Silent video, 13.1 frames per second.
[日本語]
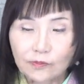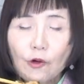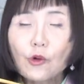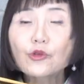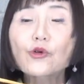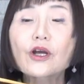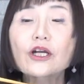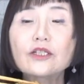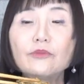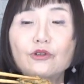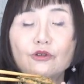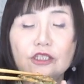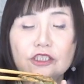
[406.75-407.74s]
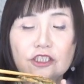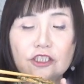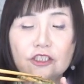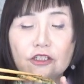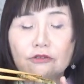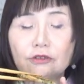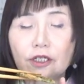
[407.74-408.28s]
ほのかに味噌が味引い
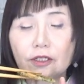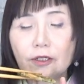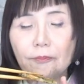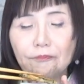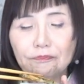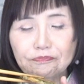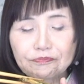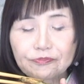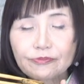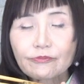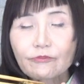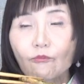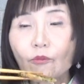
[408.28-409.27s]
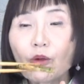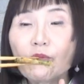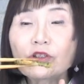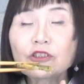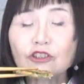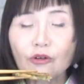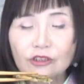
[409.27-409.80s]
てるから、
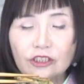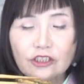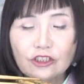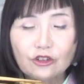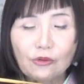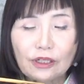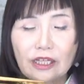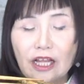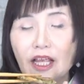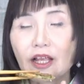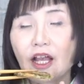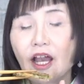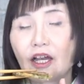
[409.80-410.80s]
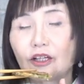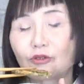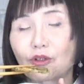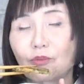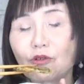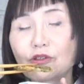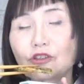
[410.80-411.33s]
もし欲しい人はね、こ
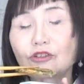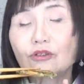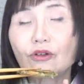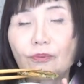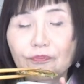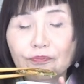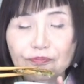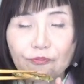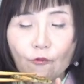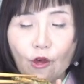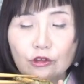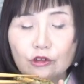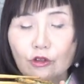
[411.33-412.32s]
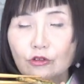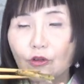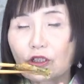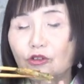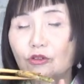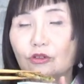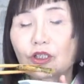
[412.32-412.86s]
れもうちょっとお醤油と
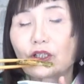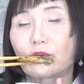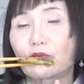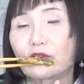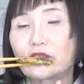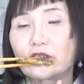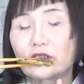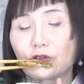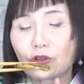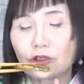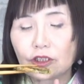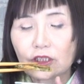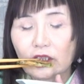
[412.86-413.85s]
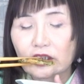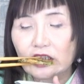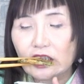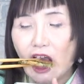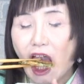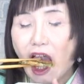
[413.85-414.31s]
かちょっとつけても美味しい感じ。